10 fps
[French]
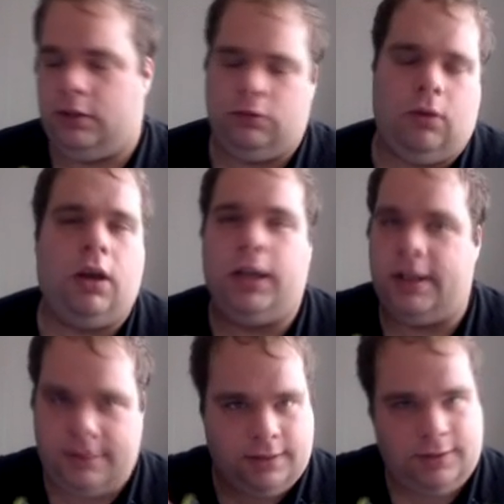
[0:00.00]
3,
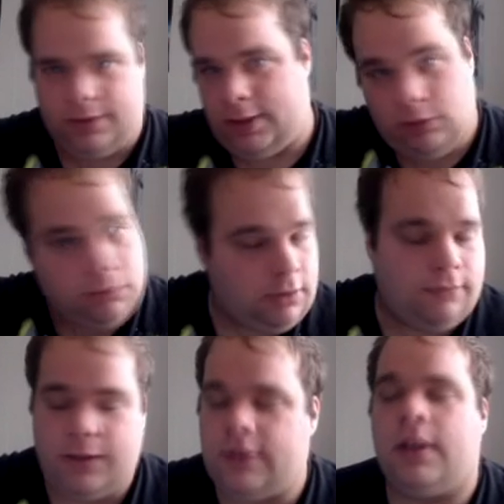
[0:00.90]
4, 5, 6, 7, 8,
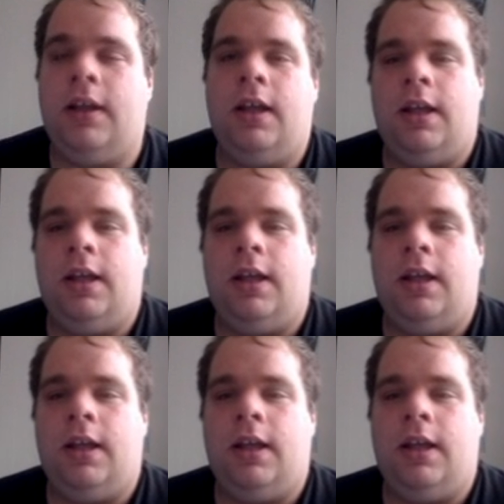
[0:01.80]
9, 10.